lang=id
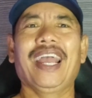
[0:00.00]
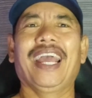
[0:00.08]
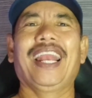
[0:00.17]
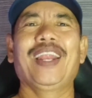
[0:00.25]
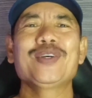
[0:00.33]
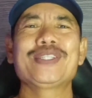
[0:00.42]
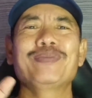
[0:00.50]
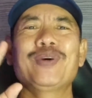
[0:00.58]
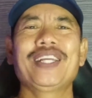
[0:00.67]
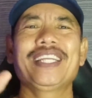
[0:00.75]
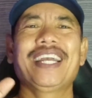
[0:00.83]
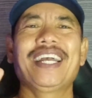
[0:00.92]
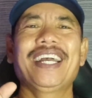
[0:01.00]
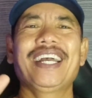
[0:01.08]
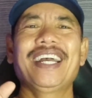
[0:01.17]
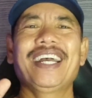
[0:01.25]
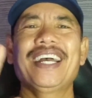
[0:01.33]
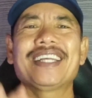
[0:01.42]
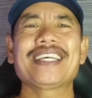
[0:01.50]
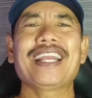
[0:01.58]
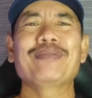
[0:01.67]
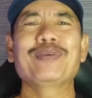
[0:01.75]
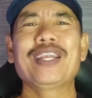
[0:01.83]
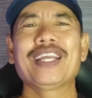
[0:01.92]
Halo semuanya,
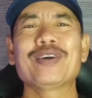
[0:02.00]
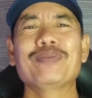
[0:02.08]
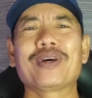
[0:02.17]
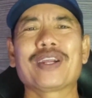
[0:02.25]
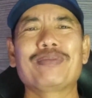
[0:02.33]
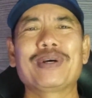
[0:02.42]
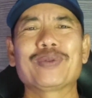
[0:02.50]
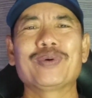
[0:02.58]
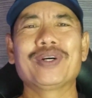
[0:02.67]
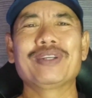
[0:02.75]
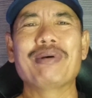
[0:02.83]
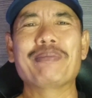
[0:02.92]
Assalamualaikum warahmatullahi